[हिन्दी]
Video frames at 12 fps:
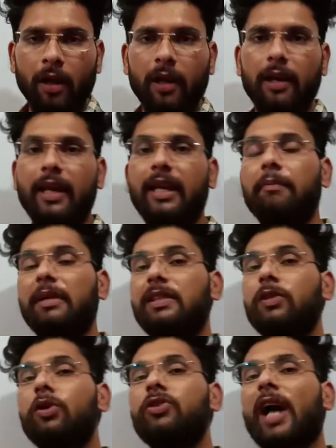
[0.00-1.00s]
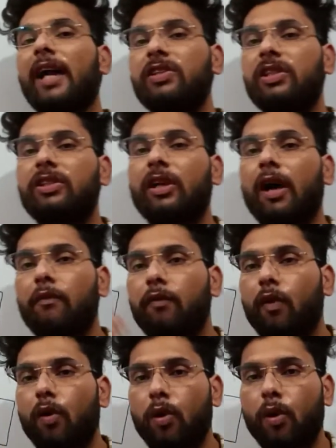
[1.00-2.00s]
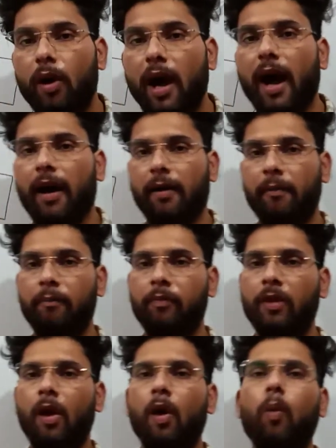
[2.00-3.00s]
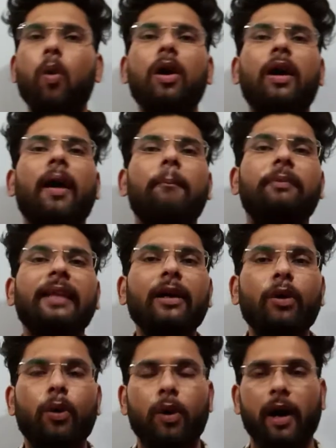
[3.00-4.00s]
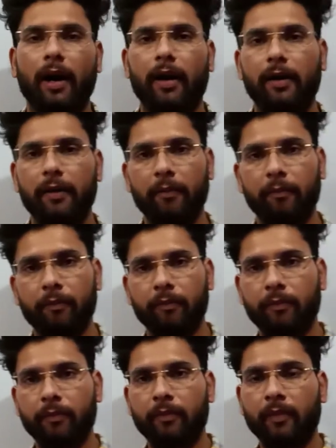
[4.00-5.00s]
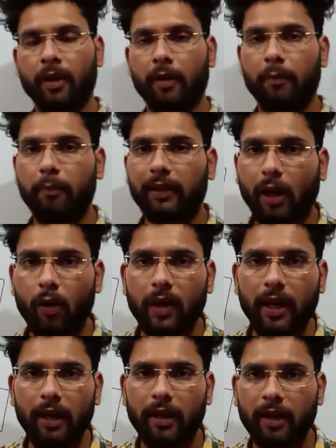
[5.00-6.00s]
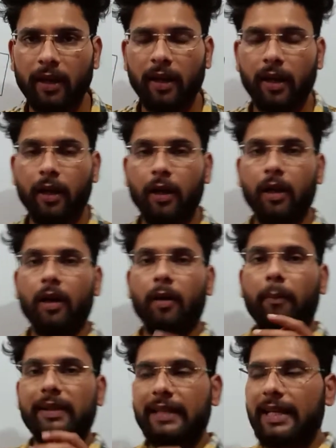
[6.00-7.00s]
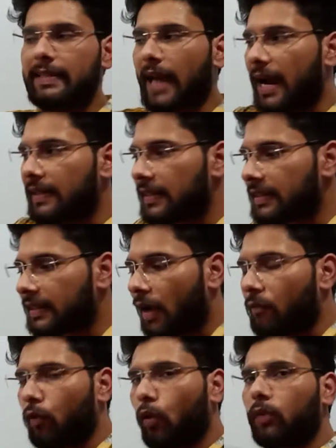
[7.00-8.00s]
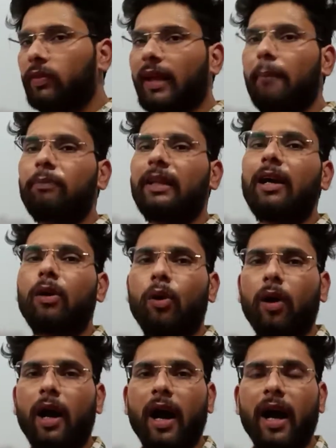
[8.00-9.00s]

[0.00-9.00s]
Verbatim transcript: लेकिन बच्चे जो चार्जेस का फ्लो होगा वो कब तक होगा बताओगे बच्चे चार्जेस का फ्लो तब तक होगा